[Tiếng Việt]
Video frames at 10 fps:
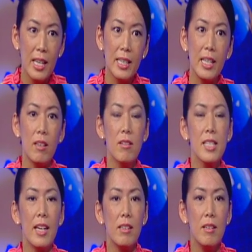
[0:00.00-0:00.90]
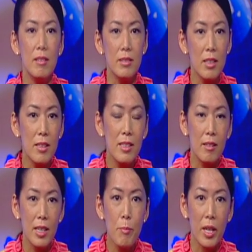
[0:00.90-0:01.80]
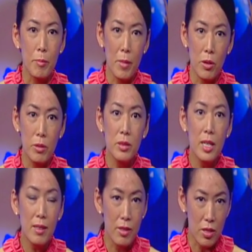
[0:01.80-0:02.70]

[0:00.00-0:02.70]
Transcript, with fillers: thì nó sẽ ảnh hưởng tới những cái mạch máu rất là